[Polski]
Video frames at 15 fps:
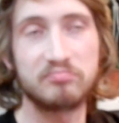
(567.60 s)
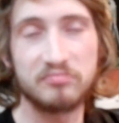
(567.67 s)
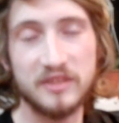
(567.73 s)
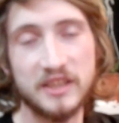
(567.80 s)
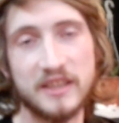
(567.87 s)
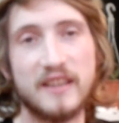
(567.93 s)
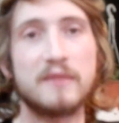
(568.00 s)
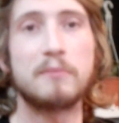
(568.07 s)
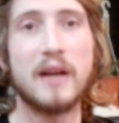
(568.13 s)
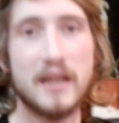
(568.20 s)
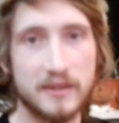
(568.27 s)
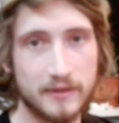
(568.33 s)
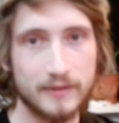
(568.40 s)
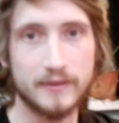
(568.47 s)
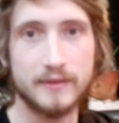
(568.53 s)
gdzieś tak
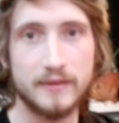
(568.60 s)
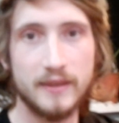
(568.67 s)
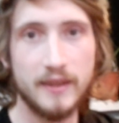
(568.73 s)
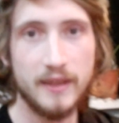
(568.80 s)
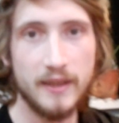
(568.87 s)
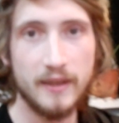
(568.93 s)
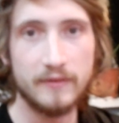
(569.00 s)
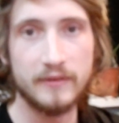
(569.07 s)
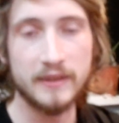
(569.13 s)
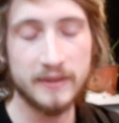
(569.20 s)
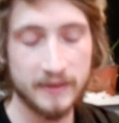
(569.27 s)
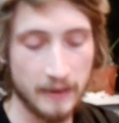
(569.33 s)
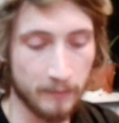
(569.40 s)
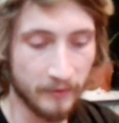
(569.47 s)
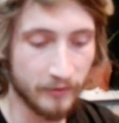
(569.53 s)
marzec.
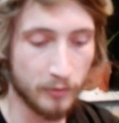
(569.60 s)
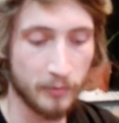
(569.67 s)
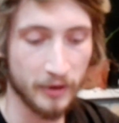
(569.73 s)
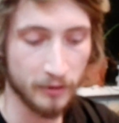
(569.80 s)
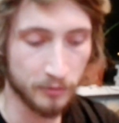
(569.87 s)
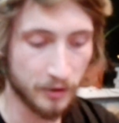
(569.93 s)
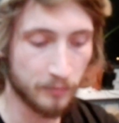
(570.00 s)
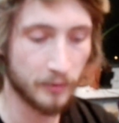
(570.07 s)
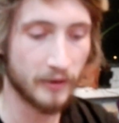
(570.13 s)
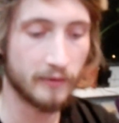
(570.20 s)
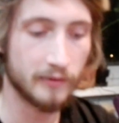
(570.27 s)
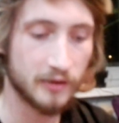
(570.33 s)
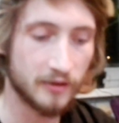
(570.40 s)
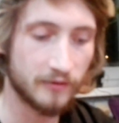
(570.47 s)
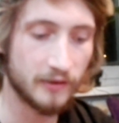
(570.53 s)
Więc na pewno będą się
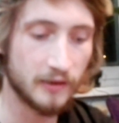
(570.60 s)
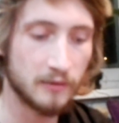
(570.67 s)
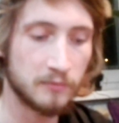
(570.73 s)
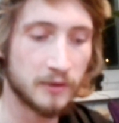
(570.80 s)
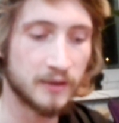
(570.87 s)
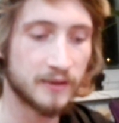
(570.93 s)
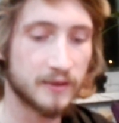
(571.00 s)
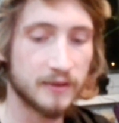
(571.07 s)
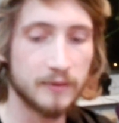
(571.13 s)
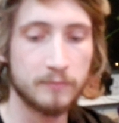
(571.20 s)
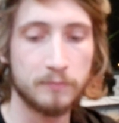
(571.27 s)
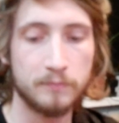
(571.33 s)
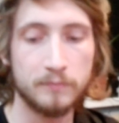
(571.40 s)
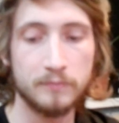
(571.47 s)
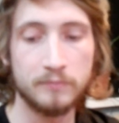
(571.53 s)
pojawić filmy z
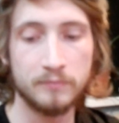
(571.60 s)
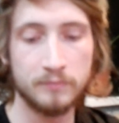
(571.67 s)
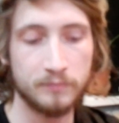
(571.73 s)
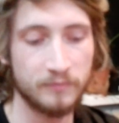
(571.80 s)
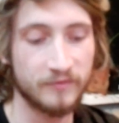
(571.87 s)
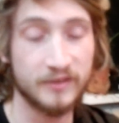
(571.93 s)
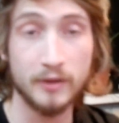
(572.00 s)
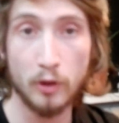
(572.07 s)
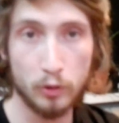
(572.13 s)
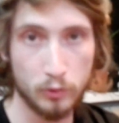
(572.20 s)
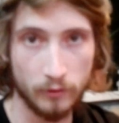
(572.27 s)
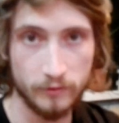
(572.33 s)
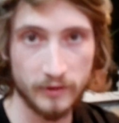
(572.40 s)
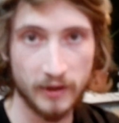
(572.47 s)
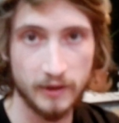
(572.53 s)
mm,
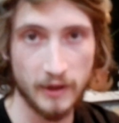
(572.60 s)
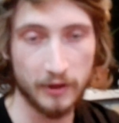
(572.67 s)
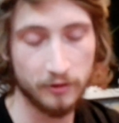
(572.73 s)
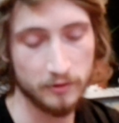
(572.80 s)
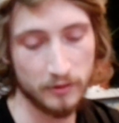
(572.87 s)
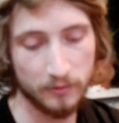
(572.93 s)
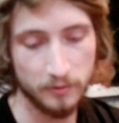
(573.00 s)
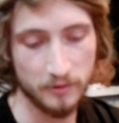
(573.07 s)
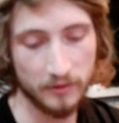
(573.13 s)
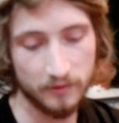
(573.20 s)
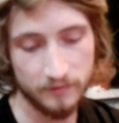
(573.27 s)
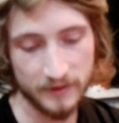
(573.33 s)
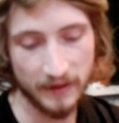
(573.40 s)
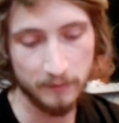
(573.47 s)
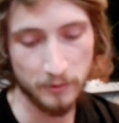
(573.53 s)
wschodów tych nasion, no bo
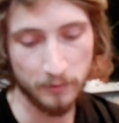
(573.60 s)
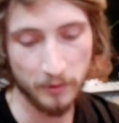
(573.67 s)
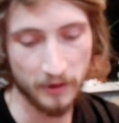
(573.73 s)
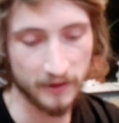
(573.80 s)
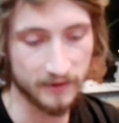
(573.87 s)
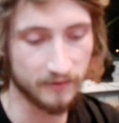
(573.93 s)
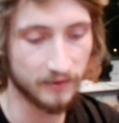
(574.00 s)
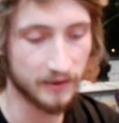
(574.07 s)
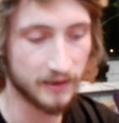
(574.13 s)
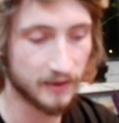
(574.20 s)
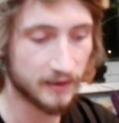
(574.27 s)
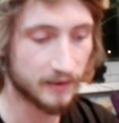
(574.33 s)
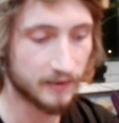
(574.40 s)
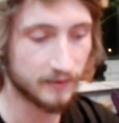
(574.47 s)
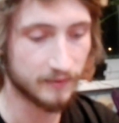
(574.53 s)
samo
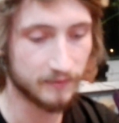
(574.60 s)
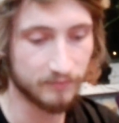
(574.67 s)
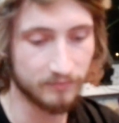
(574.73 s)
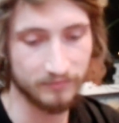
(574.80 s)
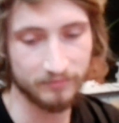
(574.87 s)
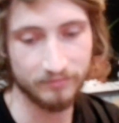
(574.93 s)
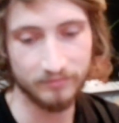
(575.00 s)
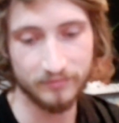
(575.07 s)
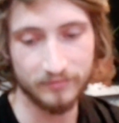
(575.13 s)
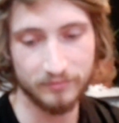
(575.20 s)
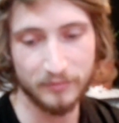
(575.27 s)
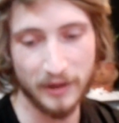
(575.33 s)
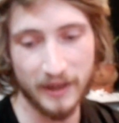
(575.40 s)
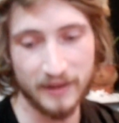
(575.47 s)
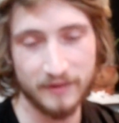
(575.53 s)
pokazywanie mm,
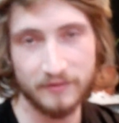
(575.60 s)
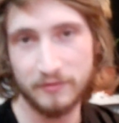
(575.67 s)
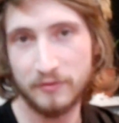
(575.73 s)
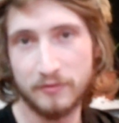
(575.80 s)
jak